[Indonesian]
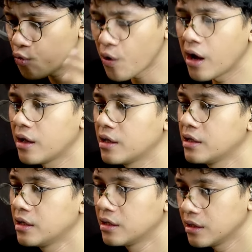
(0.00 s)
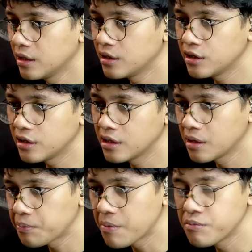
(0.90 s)
wah, ini
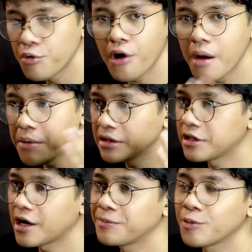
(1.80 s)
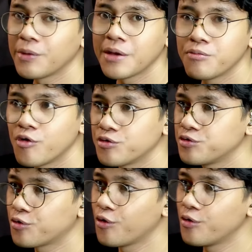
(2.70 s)
pembungkaman terhadap Tom Lembong,
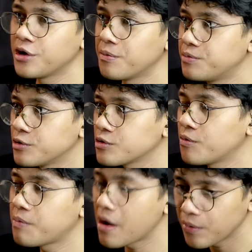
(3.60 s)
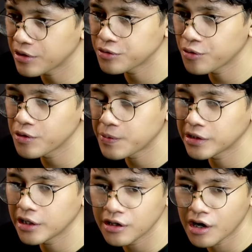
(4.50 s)
Jokowi abuse of power, Jokowi
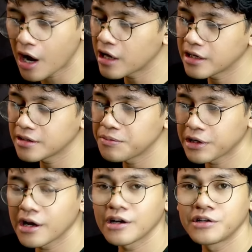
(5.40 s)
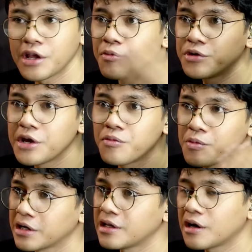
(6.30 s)
seperti dan akhirnya mereka akan demo-demo
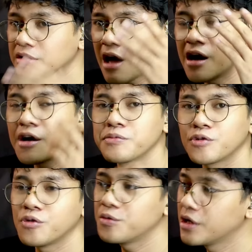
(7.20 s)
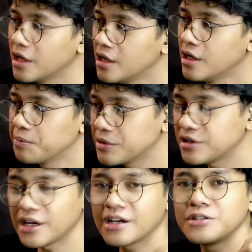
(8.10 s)
mengatakan tangkap Jokowi,
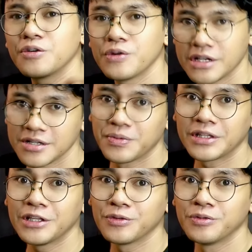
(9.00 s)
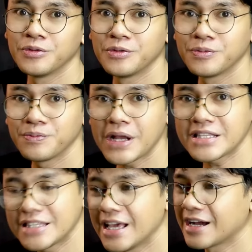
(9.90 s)
penjarakan Jokowi ya seperti itu.
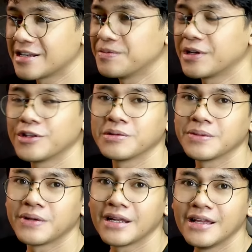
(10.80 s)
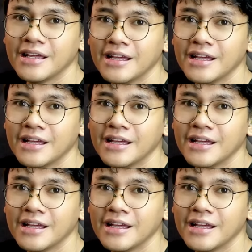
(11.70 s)
Pasti akan seperti itu teman-teman.